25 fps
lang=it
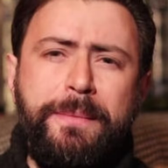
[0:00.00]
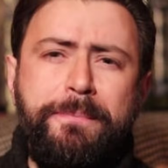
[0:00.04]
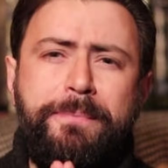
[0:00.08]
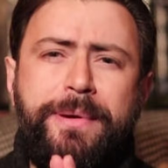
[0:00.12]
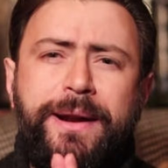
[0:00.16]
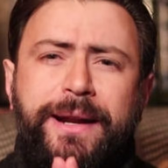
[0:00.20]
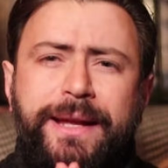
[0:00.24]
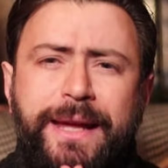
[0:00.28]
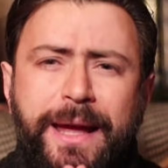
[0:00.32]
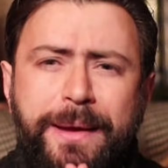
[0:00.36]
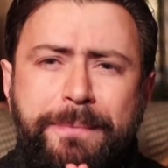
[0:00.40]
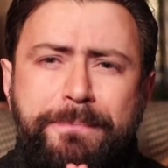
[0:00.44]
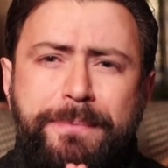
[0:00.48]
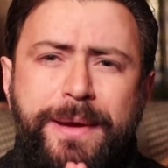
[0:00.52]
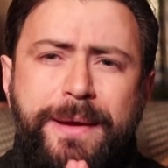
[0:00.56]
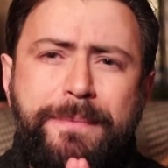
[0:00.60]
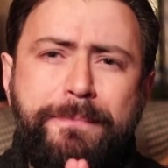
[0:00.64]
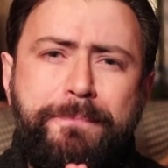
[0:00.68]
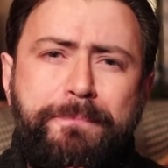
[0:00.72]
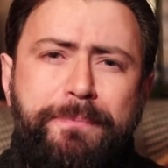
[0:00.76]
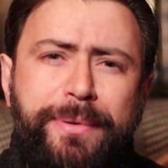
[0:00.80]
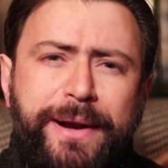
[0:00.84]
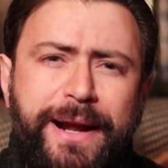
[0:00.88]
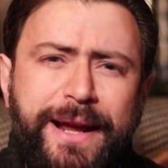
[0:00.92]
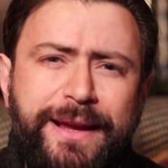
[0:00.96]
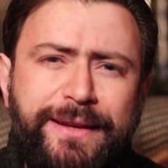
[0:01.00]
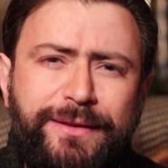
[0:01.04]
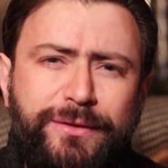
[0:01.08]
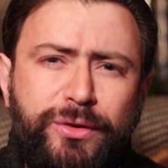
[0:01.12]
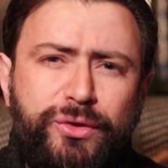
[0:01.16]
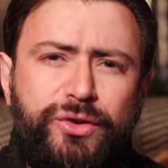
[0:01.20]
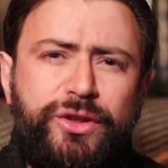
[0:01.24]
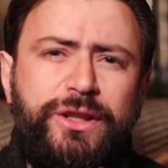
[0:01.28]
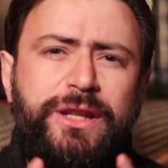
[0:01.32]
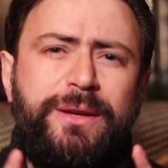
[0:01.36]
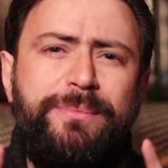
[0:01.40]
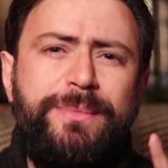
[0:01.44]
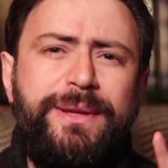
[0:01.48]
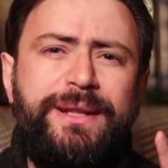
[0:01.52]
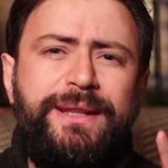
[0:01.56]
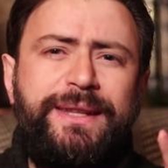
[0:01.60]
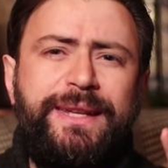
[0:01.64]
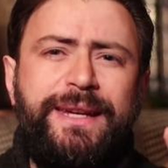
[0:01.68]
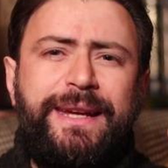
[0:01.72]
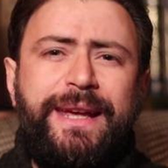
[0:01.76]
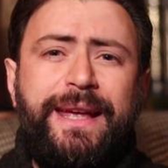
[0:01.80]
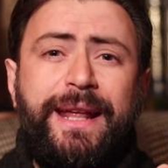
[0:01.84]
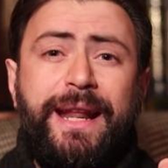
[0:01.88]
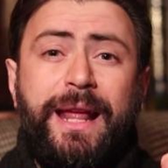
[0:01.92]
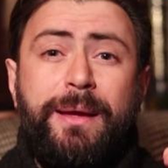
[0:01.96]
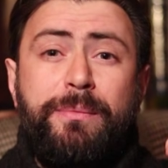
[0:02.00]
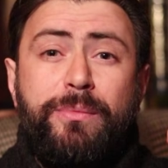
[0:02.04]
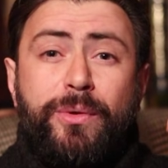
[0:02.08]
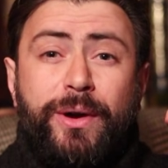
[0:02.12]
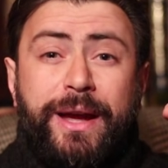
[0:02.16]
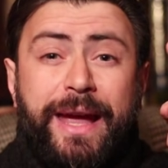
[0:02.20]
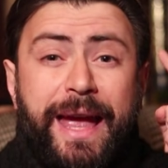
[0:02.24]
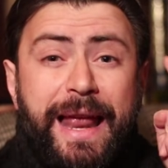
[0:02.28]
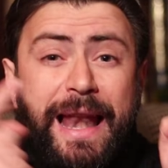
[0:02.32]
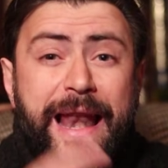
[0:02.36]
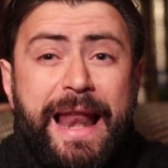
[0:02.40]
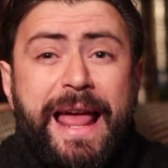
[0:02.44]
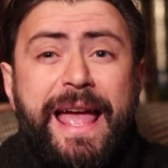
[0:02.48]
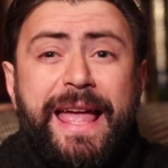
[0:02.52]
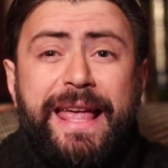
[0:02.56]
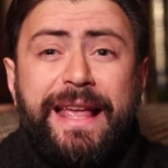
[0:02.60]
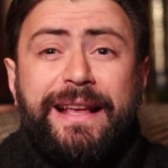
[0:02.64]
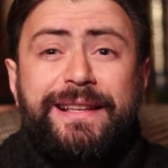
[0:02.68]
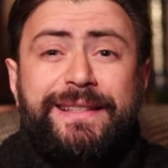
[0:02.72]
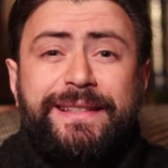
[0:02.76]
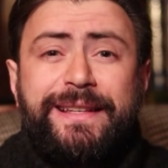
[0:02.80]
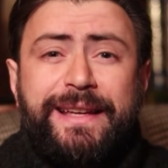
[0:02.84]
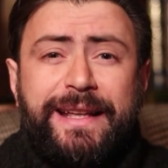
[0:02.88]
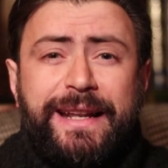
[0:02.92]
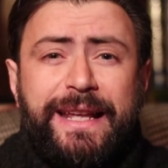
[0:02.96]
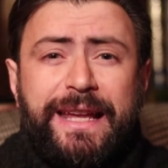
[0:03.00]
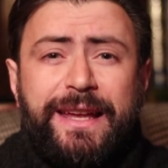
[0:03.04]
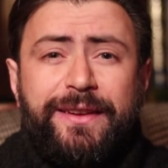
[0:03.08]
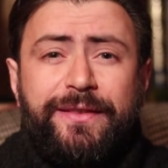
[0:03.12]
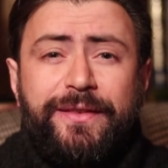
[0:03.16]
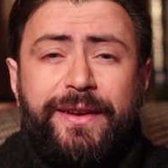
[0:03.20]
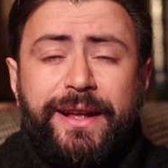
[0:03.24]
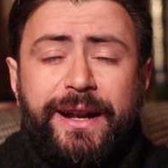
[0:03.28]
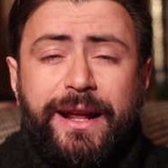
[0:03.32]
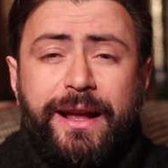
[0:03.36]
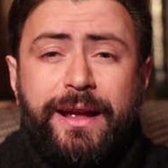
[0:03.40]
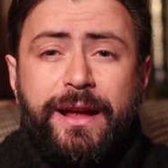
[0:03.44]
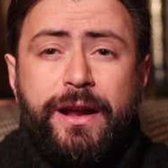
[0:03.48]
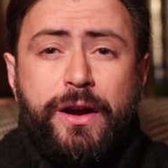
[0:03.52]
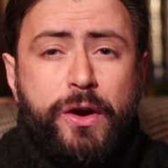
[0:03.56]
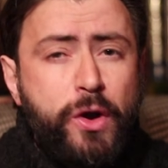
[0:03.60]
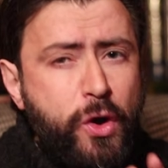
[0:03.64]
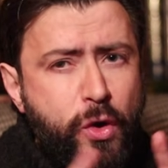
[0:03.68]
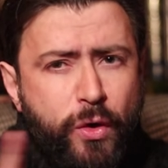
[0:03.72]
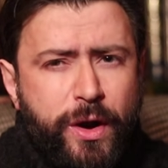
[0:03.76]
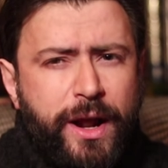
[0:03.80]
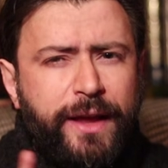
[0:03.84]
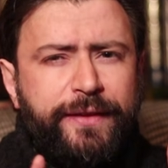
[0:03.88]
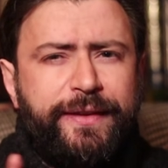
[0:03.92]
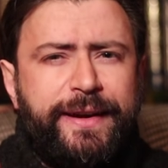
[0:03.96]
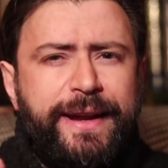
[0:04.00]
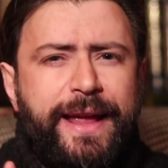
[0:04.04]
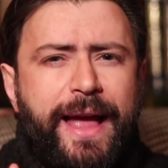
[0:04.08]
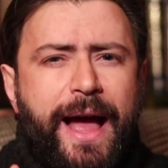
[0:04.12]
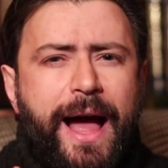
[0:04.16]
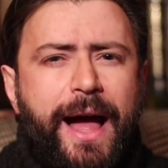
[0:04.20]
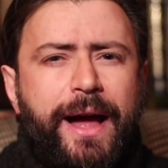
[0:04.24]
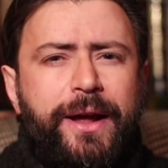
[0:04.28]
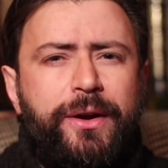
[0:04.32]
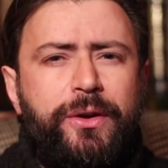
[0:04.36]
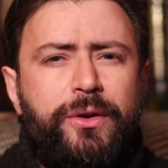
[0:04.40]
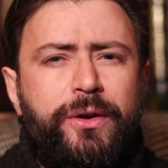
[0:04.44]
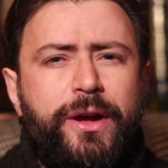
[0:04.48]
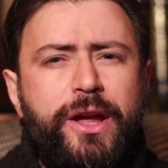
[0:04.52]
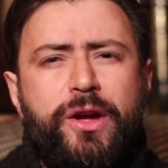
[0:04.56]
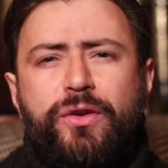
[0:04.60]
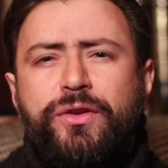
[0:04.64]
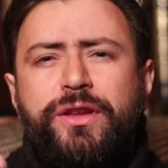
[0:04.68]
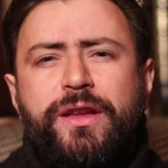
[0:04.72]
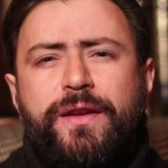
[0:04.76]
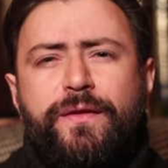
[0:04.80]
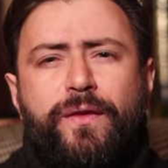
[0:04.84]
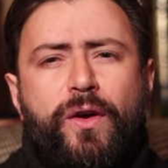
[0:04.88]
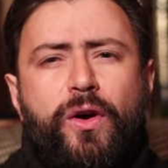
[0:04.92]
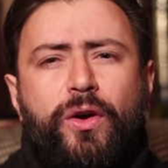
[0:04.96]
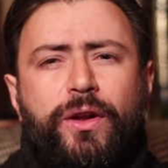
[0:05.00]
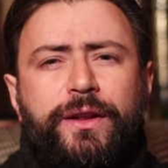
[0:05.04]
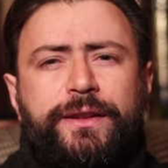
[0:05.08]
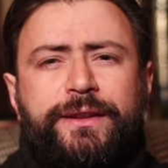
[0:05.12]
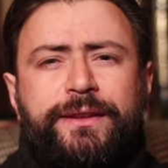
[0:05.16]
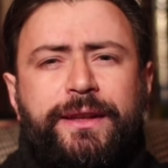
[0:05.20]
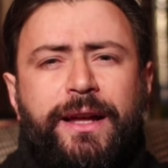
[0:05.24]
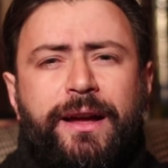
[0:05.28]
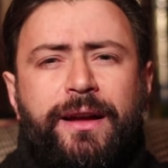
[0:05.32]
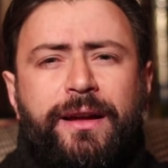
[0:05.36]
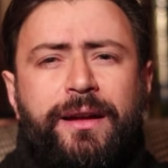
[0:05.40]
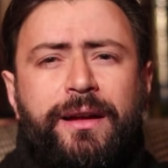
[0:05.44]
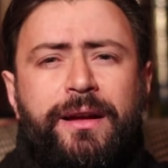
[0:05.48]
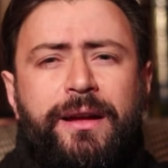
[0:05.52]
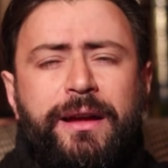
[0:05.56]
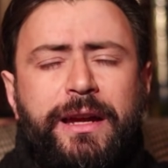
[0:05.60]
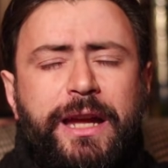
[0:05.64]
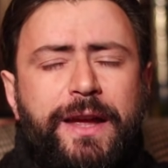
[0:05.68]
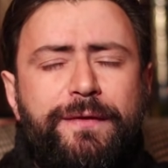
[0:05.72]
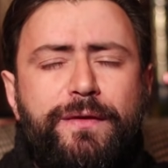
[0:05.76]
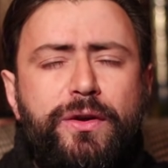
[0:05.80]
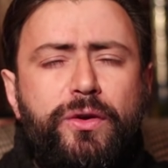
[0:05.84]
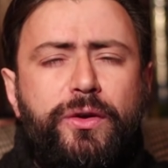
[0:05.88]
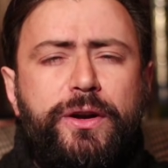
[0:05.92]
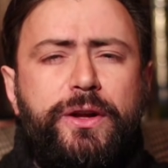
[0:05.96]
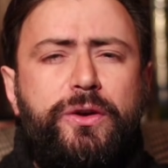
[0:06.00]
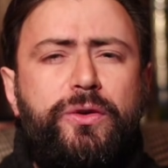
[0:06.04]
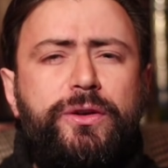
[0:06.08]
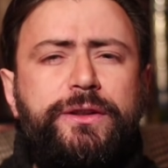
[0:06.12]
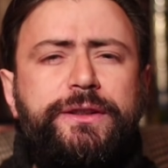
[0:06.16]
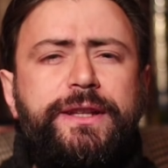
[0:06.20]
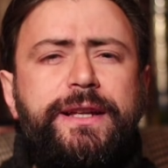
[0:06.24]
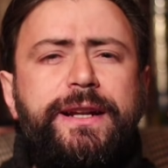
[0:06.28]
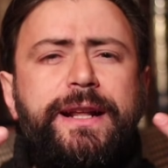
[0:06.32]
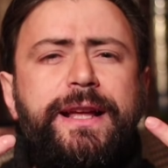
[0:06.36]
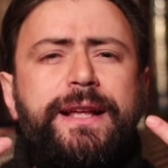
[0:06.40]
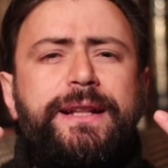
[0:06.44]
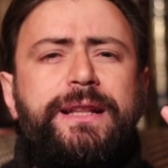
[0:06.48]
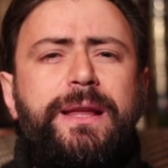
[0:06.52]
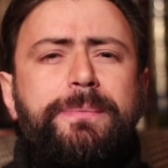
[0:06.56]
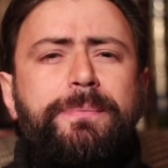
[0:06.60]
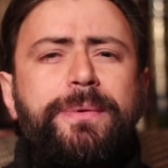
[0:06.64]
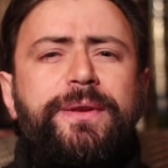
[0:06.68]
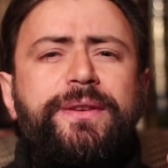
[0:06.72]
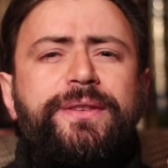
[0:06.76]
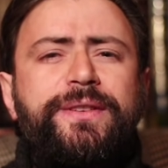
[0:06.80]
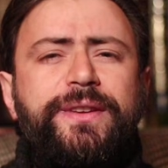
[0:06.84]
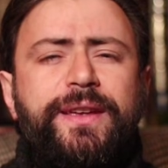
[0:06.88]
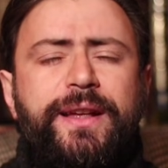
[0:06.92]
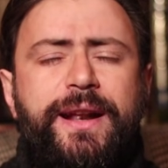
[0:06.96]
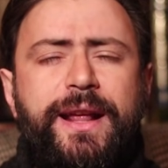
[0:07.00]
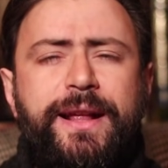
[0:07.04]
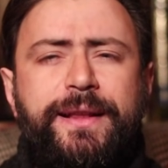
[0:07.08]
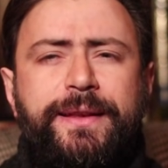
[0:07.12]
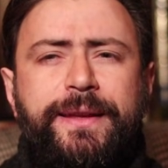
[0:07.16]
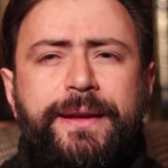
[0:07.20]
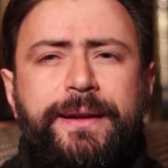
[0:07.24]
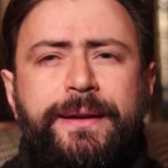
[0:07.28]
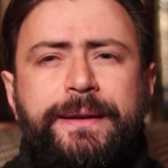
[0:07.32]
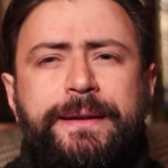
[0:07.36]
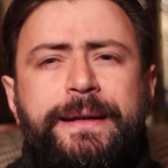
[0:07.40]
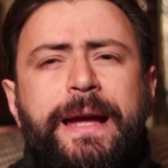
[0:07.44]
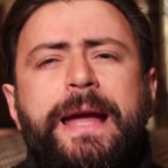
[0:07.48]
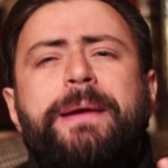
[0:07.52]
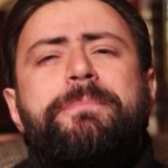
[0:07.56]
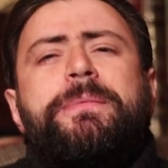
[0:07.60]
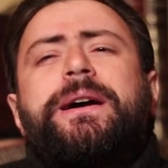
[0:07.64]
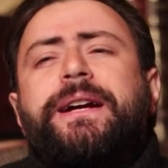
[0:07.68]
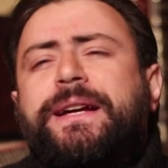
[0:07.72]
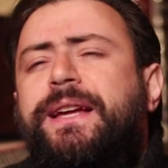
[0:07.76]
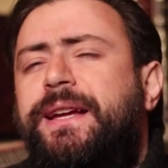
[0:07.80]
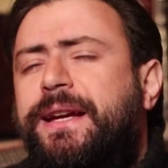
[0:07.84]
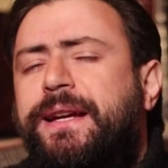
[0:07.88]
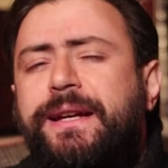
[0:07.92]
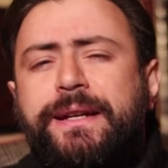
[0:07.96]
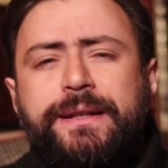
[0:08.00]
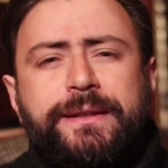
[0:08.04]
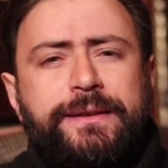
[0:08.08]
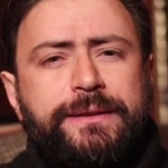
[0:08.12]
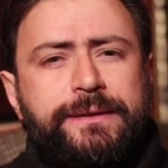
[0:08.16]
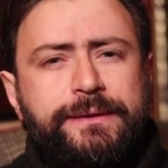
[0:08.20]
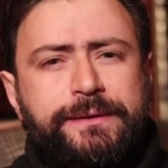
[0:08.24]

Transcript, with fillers: perché ben presto ci dimenticheremo che è lei a scrivere, non Adriano, e ogni volta che ve lo ricorderete penserete, eh ma che...